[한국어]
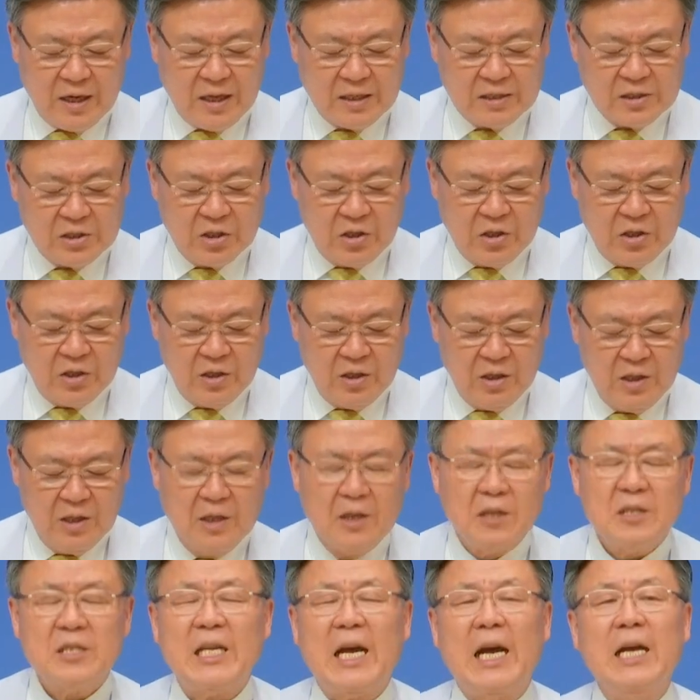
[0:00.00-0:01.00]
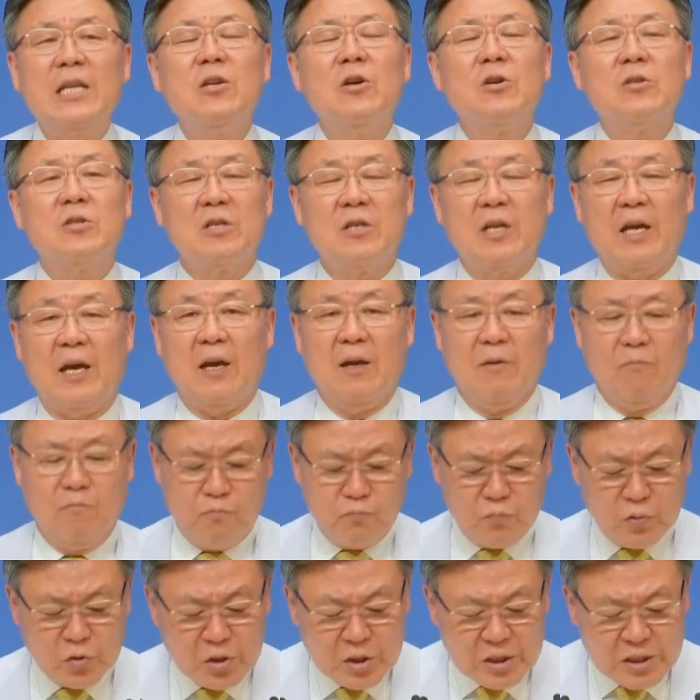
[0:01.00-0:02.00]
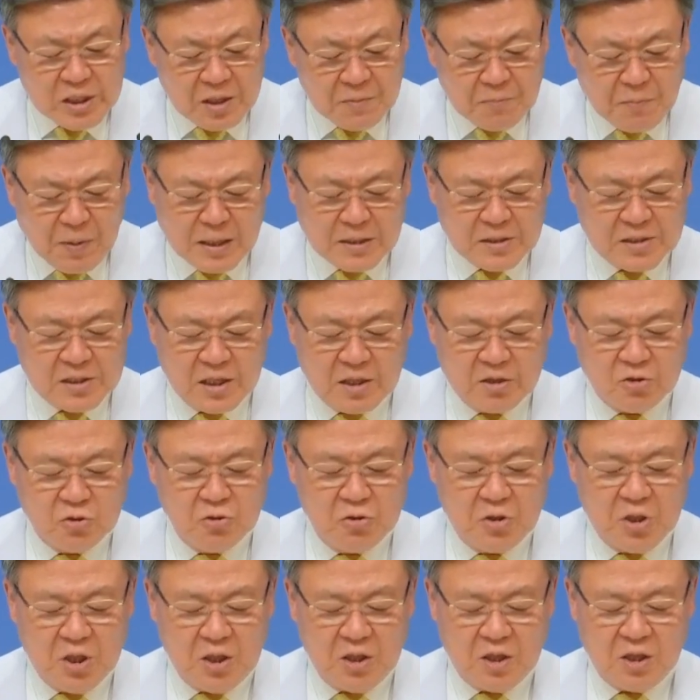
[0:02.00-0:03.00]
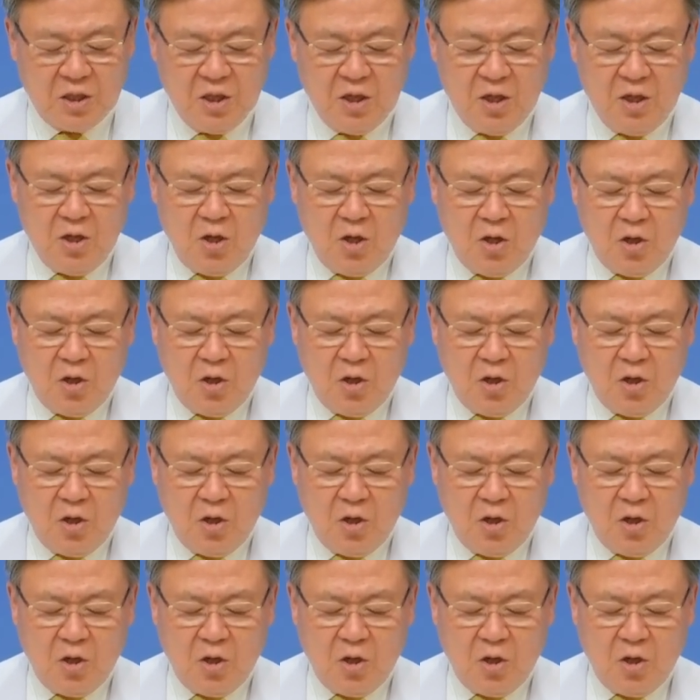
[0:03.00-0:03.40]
따라서 자녀들의 문제 발생률이